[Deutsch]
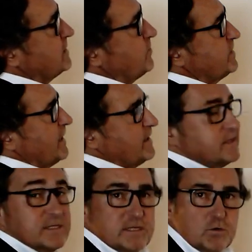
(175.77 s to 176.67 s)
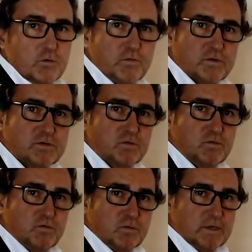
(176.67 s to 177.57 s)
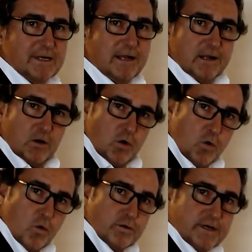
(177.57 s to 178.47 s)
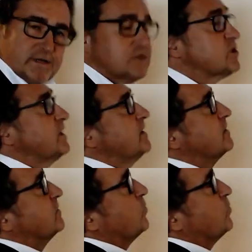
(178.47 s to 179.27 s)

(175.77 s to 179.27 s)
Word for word: damit eigentlich die Luftzufuhr, unter den Schrank